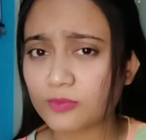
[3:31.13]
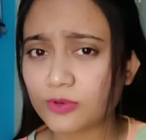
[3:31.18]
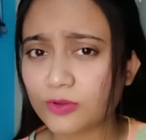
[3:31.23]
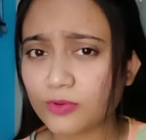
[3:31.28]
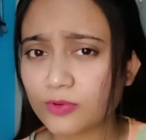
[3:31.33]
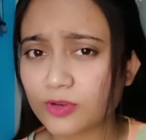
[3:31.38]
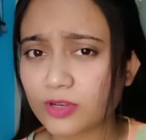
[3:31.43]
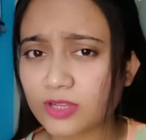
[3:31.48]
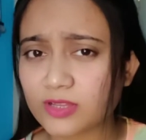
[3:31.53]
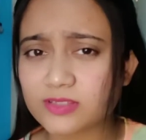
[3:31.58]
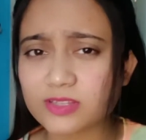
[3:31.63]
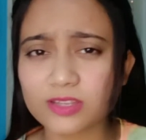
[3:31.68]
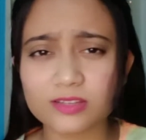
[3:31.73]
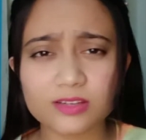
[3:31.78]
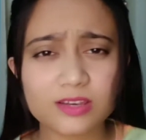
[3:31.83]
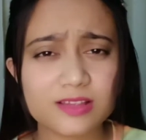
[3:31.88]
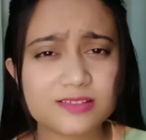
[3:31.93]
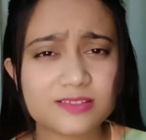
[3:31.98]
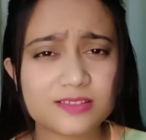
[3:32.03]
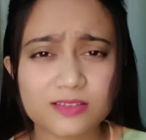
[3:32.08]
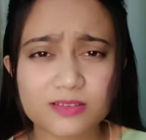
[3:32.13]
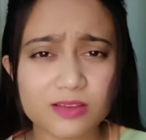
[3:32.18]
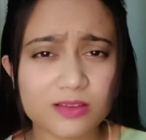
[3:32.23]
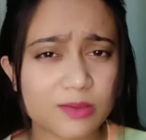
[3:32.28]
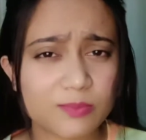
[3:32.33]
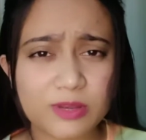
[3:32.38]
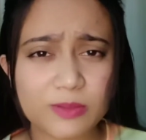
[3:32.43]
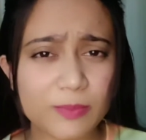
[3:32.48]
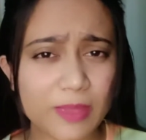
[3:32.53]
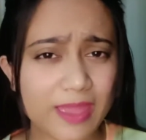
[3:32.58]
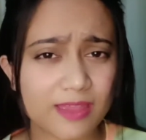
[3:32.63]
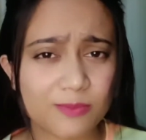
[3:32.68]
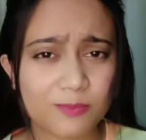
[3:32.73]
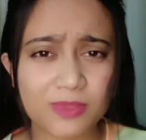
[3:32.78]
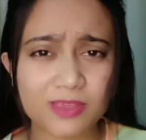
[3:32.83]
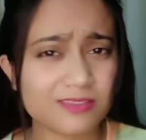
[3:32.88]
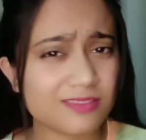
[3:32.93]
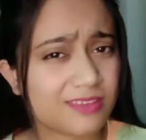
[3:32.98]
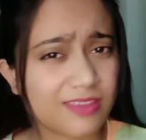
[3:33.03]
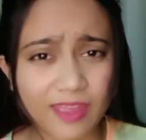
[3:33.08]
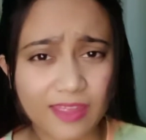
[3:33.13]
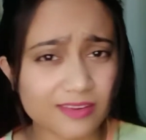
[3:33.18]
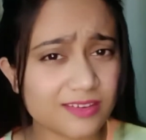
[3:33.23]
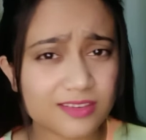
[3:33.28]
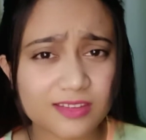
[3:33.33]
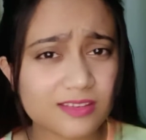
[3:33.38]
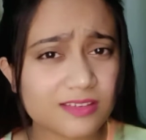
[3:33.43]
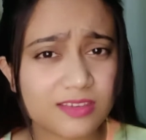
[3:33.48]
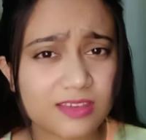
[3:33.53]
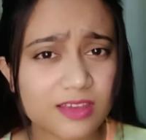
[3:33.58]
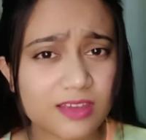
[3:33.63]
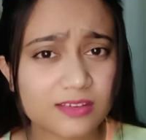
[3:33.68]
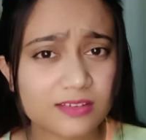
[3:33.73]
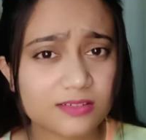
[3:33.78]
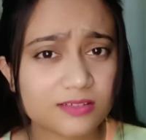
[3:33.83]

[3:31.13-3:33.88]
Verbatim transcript: लोगों ने सनग्लास अपने बैग पे कैरी नहीं किया है